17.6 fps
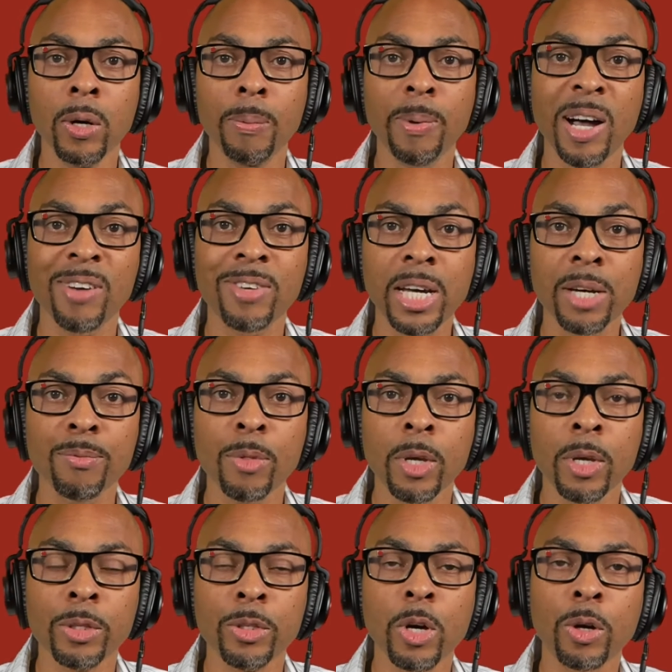Parfait.
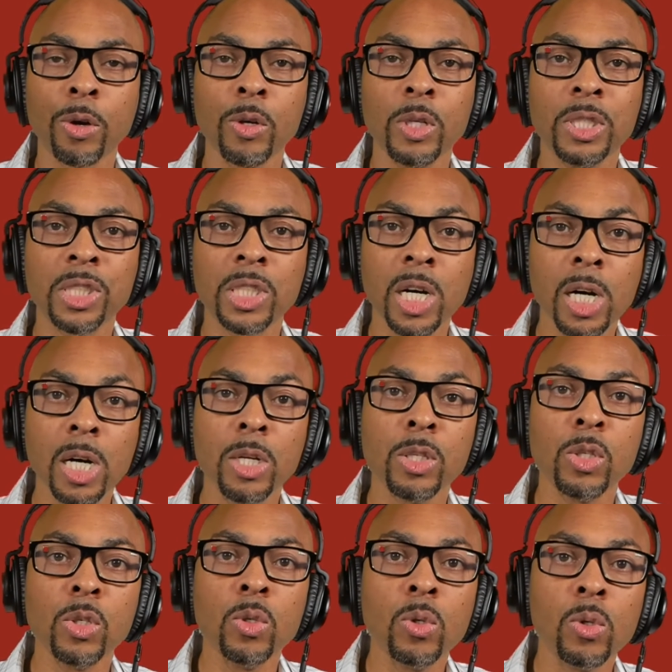Donc, Jean
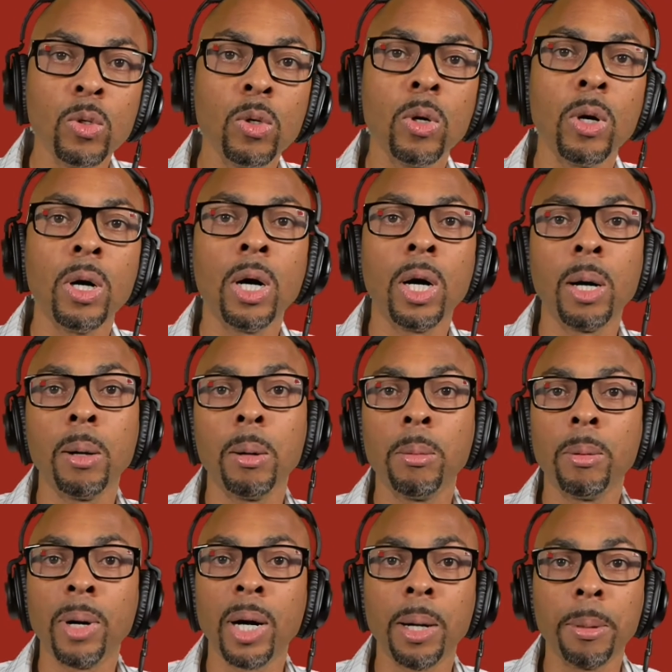nous euh,
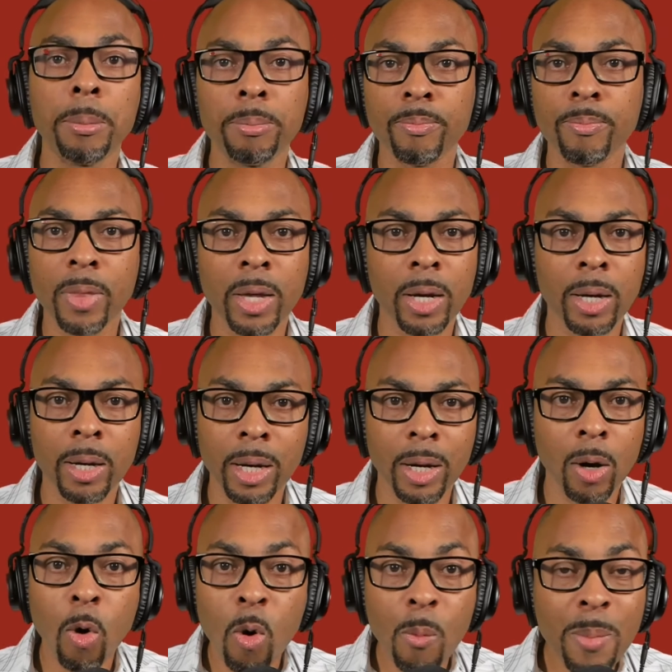euh, euh,
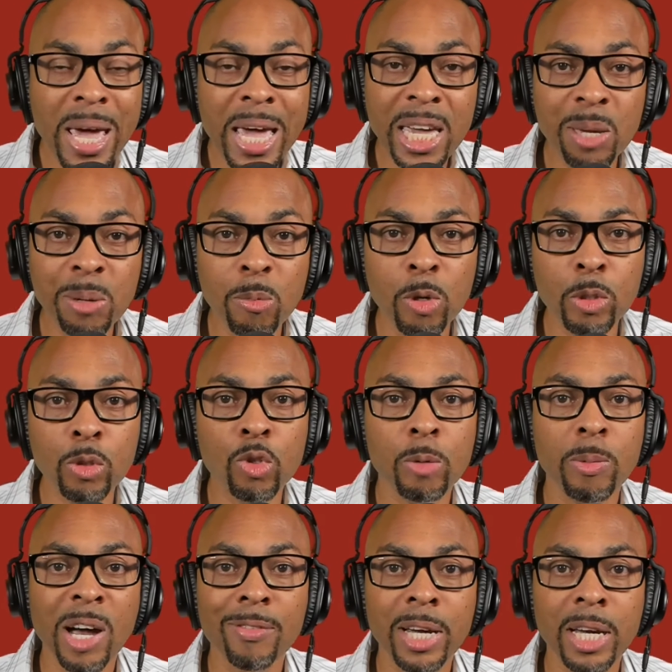obéis bon Dieu.